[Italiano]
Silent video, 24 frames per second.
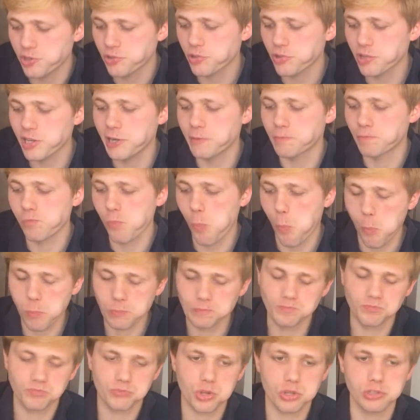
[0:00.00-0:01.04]
niente dai,
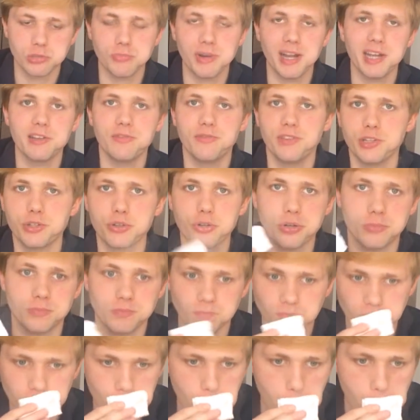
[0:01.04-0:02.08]
ormai il
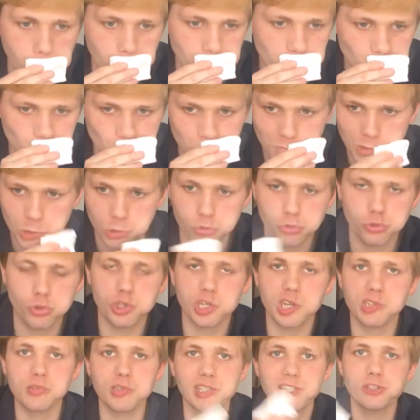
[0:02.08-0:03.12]
video lo sto
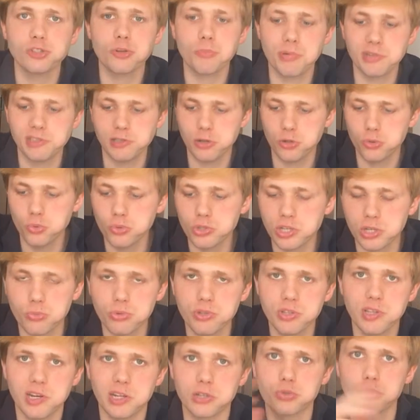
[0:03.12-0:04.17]
già tirando per le lunghe
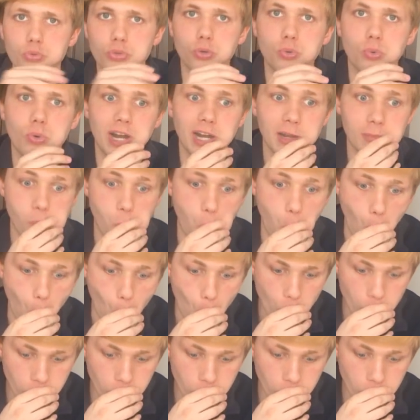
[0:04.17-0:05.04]
quindi la chiudo qua